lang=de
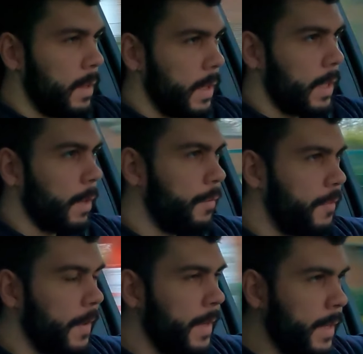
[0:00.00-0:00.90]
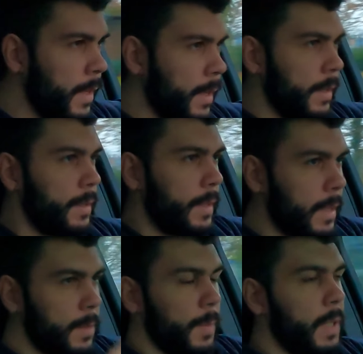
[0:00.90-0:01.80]
Ich empfinde
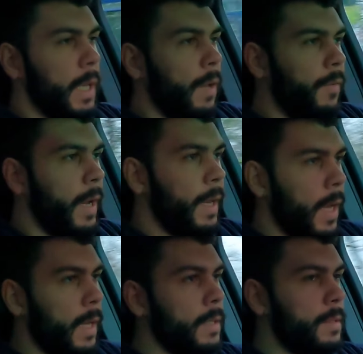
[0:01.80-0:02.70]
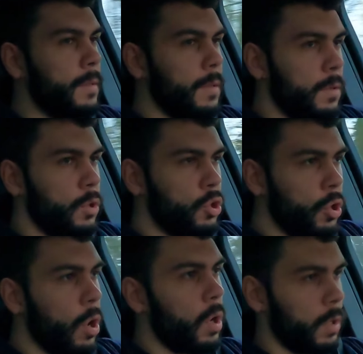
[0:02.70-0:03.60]
das mittlerweile als
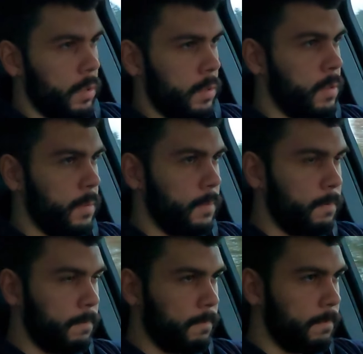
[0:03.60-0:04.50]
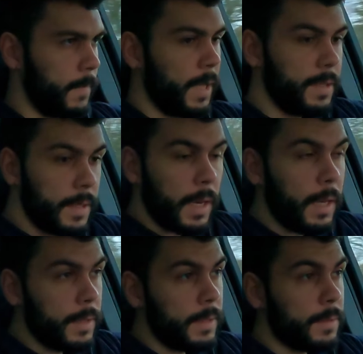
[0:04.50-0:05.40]
störend. In, die,
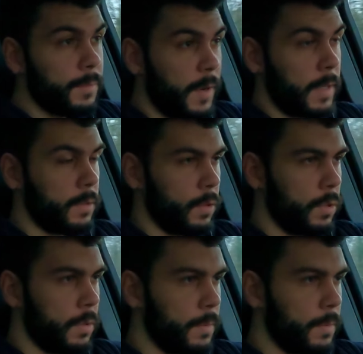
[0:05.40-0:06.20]
in diesem Fahrzeug.